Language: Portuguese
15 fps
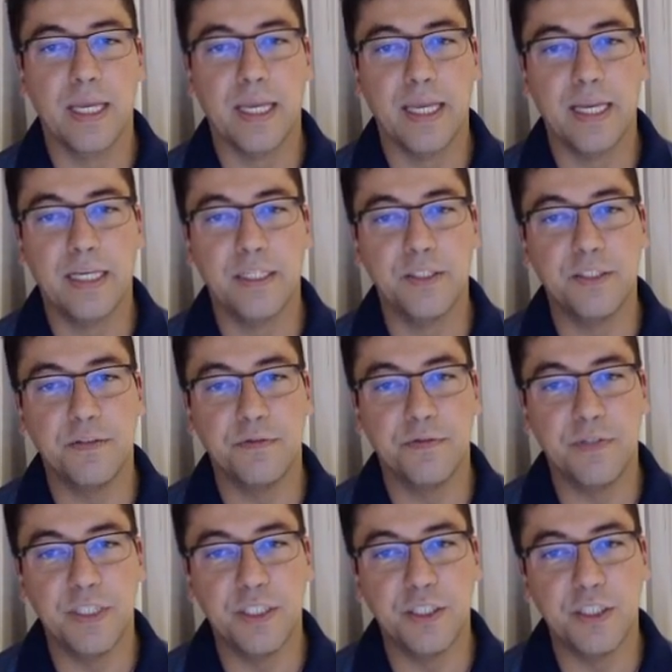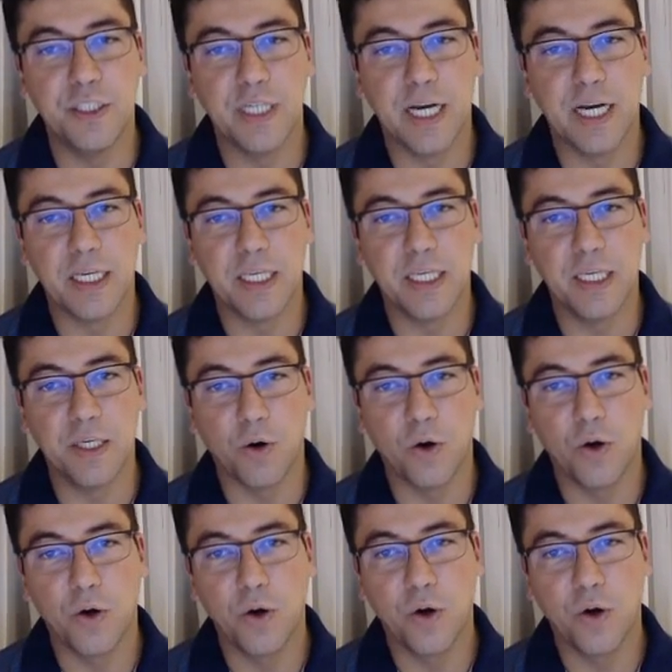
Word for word: Ele divide aqui, ó.